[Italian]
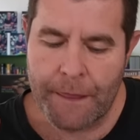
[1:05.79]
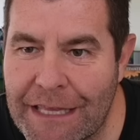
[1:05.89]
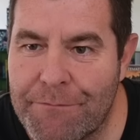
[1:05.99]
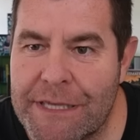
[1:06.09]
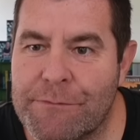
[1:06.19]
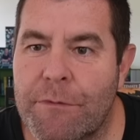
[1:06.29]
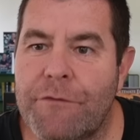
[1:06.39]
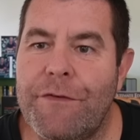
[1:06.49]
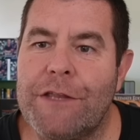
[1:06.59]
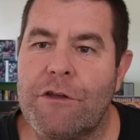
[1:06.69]
Tempismo
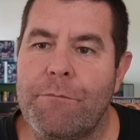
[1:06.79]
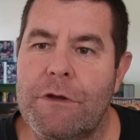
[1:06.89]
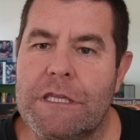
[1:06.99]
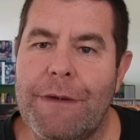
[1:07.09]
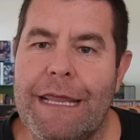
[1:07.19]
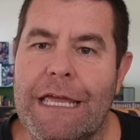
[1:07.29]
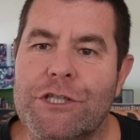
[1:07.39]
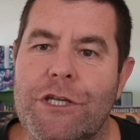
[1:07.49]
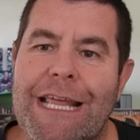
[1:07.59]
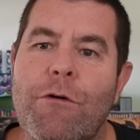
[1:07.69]
perfetto, era un paio di settimane che
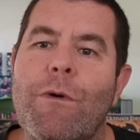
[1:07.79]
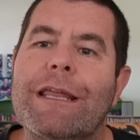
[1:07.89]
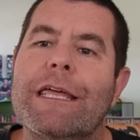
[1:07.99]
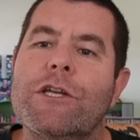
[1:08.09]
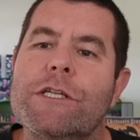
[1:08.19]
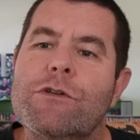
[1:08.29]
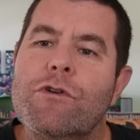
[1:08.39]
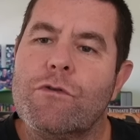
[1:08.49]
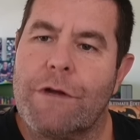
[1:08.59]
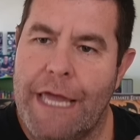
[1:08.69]
cercavo qualche
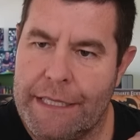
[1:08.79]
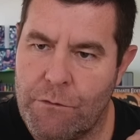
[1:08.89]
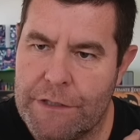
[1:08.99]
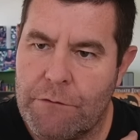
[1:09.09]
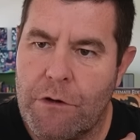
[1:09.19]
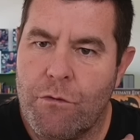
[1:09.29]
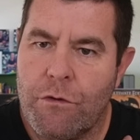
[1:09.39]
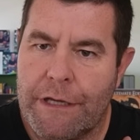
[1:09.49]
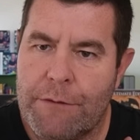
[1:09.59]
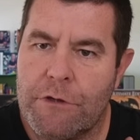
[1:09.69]
recensione su Get, quindi da
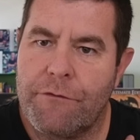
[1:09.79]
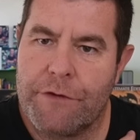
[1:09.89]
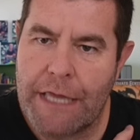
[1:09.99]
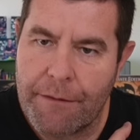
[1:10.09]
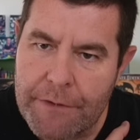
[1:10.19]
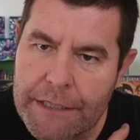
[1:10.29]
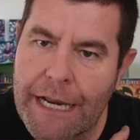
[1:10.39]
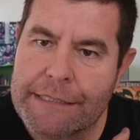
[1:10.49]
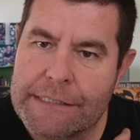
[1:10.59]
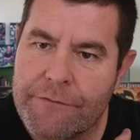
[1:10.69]
qualcuno che reputo affidabile.
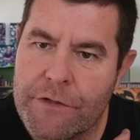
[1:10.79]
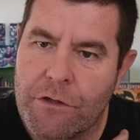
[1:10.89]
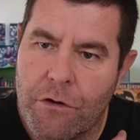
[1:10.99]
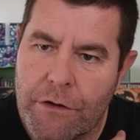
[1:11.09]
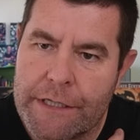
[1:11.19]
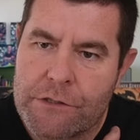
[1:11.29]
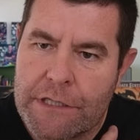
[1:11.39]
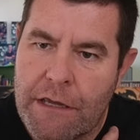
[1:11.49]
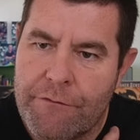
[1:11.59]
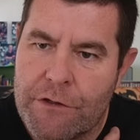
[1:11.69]
Grazie Vitoro. Adesso
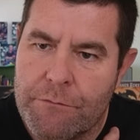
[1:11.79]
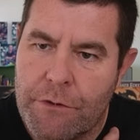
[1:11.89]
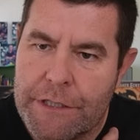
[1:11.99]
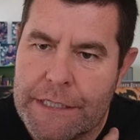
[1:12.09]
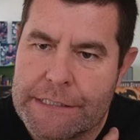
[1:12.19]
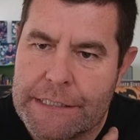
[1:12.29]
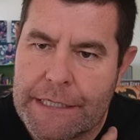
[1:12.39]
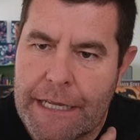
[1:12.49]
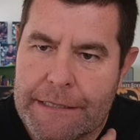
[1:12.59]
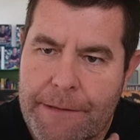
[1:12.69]
andiamo a vedere un po' di che si
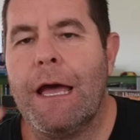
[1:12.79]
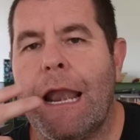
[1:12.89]
tratta.